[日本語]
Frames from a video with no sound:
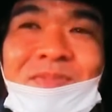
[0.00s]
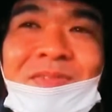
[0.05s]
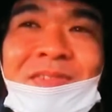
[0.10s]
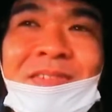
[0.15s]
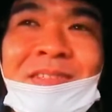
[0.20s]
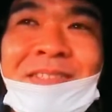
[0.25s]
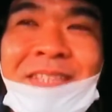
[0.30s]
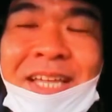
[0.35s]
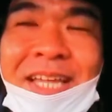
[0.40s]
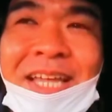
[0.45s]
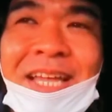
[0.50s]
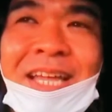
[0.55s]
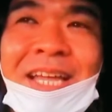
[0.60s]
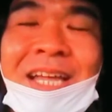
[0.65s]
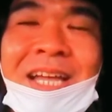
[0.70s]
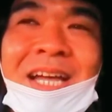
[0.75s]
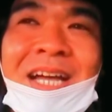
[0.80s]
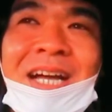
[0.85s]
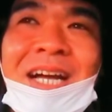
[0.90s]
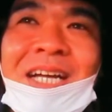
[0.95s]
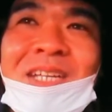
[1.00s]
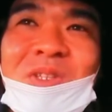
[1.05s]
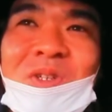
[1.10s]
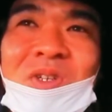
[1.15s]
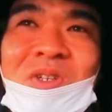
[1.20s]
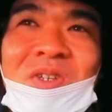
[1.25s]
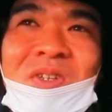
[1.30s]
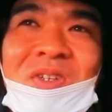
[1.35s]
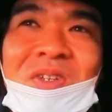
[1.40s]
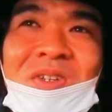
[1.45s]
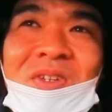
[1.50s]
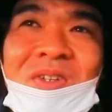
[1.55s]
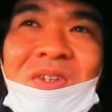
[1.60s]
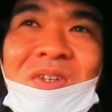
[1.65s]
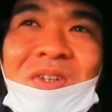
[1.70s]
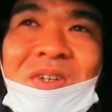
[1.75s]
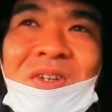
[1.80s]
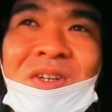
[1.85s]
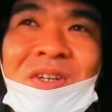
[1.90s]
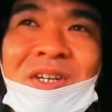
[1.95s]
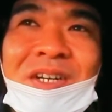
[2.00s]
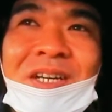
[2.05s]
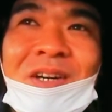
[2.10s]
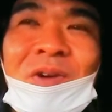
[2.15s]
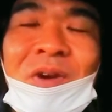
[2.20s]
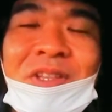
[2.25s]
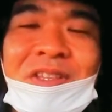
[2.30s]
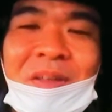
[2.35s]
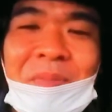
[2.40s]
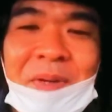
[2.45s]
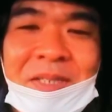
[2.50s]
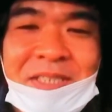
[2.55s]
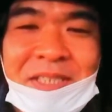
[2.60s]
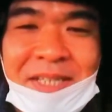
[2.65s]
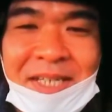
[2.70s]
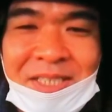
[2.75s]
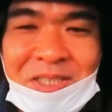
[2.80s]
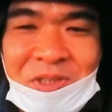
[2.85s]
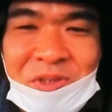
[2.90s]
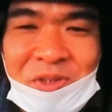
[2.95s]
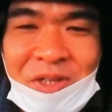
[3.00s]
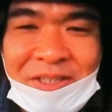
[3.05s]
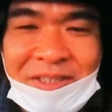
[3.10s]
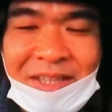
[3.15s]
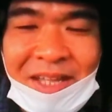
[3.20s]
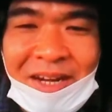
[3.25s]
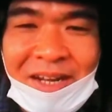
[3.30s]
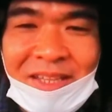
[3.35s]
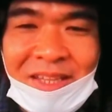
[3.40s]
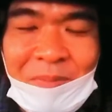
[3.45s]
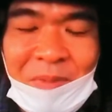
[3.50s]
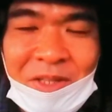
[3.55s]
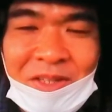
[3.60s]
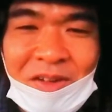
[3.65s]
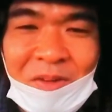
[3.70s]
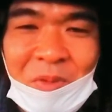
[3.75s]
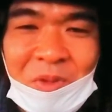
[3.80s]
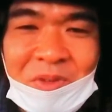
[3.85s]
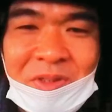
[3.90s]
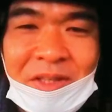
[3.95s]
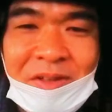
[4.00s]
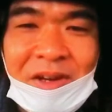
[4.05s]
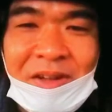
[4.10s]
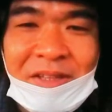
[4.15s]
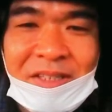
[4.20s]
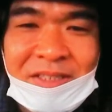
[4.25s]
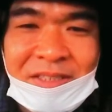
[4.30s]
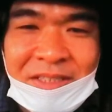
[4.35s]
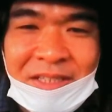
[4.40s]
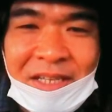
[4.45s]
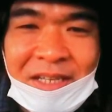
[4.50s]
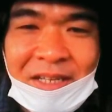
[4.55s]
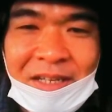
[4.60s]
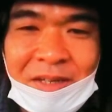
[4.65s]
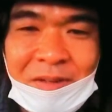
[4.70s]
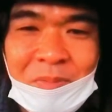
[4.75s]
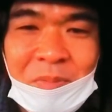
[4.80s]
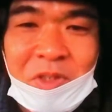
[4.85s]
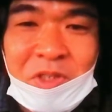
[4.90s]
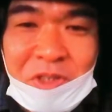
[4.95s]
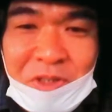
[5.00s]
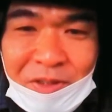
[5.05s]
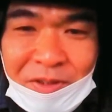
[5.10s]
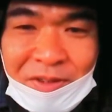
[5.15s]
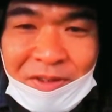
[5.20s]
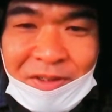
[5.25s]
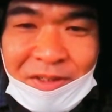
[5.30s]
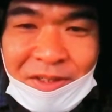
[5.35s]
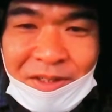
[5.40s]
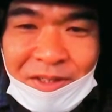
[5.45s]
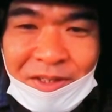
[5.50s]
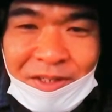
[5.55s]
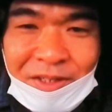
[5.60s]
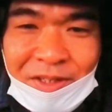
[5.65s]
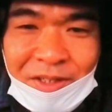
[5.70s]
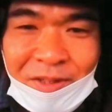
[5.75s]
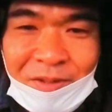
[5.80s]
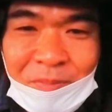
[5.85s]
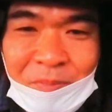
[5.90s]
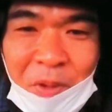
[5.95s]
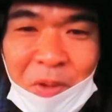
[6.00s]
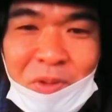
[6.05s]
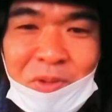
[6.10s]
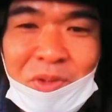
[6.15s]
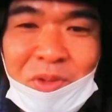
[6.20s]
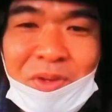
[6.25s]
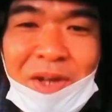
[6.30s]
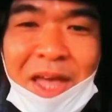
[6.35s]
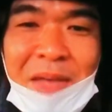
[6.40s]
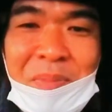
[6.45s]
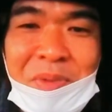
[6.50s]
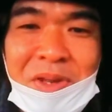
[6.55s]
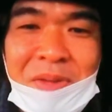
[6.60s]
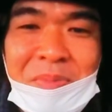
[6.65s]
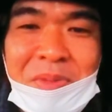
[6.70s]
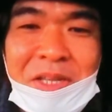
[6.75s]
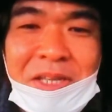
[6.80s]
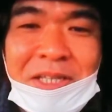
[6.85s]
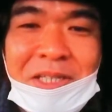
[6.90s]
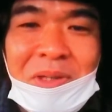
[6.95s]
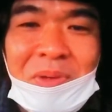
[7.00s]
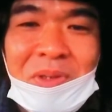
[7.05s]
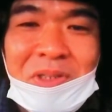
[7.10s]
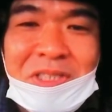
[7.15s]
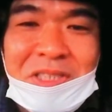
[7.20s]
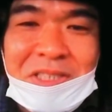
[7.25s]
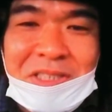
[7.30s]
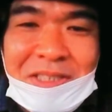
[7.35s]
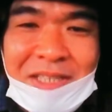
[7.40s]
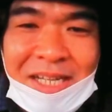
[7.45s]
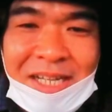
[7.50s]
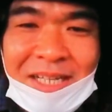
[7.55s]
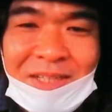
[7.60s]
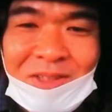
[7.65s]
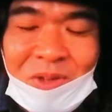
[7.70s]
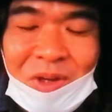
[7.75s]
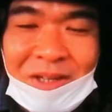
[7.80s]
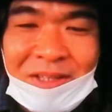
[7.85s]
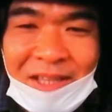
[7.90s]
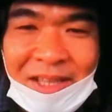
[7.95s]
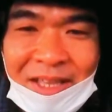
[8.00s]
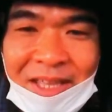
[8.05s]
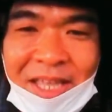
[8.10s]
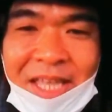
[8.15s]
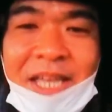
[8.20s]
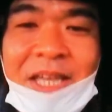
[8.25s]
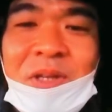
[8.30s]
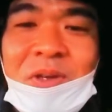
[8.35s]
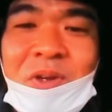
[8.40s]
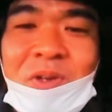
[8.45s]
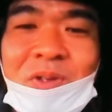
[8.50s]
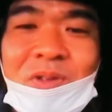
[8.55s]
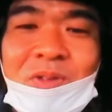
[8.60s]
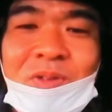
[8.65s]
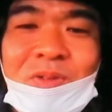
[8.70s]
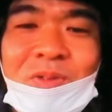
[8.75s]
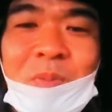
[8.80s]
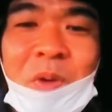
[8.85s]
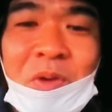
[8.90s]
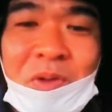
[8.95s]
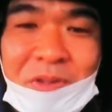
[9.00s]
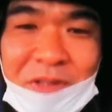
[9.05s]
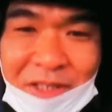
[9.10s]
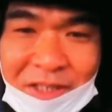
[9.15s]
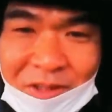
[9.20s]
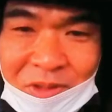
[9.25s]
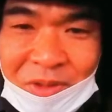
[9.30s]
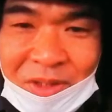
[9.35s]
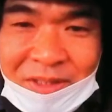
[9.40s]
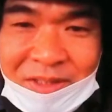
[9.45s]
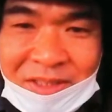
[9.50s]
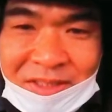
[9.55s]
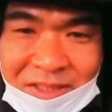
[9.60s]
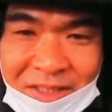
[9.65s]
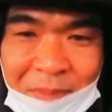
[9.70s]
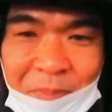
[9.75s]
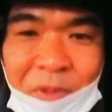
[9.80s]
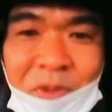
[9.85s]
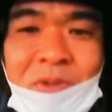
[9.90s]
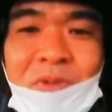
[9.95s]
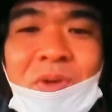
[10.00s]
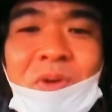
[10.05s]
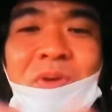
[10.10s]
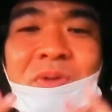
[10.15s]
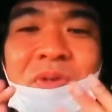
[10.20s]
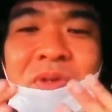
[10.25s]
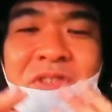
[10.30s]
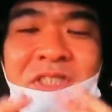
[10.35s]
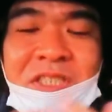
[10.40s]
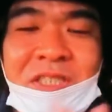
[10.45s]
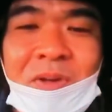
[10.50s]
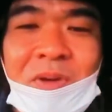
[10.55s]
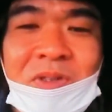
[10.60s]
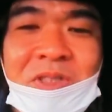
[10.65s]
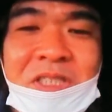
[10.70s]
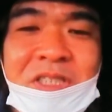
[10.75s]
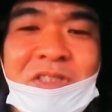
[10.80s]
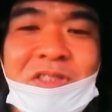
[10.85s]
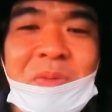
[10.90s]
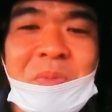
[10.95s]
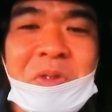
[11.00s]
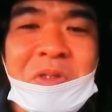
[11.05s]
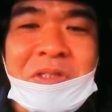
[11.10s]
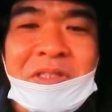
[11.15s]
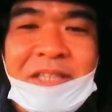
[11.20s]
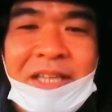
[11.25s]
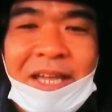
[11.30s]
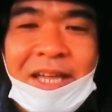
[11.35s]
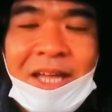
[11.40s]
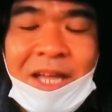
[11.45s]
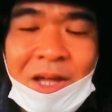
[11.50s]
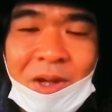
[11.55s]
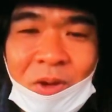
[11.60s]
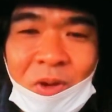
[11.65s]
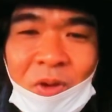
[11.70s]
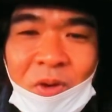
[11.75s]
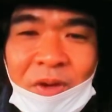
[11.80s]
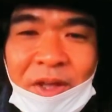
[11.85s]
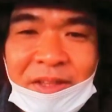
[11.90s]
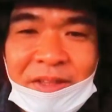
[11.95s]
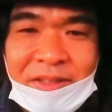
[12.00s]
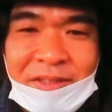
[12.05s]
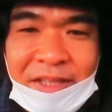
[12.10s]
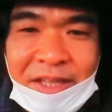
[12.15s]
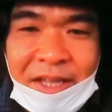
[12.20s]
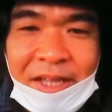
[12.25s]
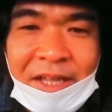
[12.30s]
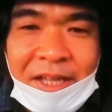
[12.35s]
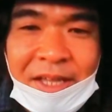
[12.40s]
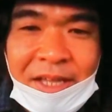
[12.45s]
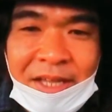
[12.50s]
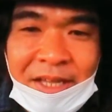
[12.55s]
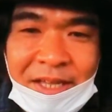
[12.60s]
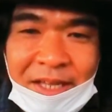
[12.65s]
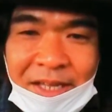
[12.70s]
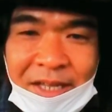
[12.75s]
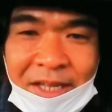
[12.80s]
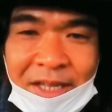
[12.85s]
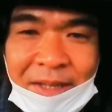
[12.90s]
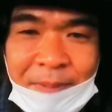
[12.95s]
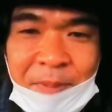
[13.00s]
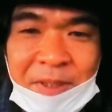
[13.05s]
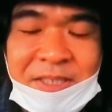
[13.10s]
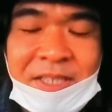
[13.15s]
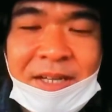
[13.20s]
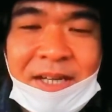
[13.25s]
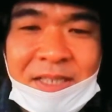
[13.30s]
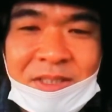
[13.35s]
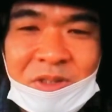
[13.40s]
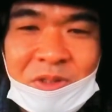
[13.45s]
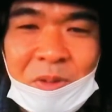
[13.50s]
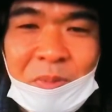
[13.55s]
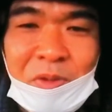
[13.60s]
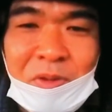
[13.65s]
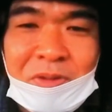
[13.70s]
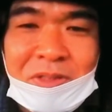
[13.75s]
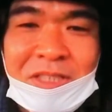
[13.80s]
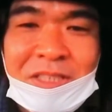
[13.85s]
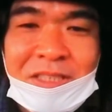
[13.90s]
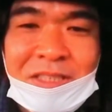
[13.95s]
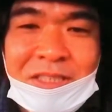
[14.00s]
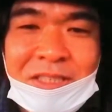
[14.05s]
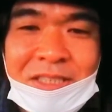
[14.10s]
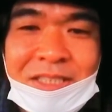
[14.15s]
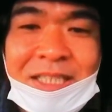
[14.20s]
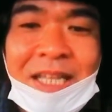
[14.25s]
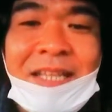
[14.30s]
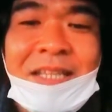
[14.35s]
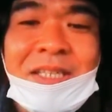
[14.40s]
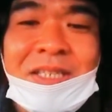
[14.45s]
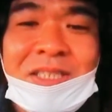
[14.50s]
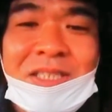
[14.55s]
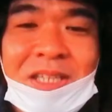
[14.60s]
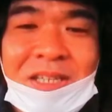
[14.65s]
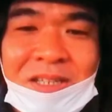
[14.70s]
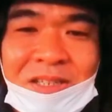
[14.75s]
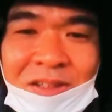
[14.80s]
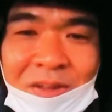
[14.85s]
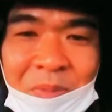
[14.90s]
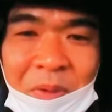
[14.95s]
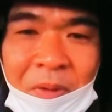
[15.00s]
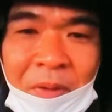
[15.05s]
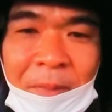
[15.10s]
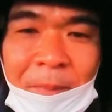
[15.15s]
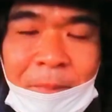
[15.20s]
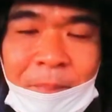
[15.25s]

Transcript: で、あのこうやってバサカツをやって改めて思ったのはですね、もちろん、僕のライブに見に来てほしいなとかね、営業目的とかですね、僕のことを知ってほしいと思って、こうやって、えー、バサカツを僕したんですけれども、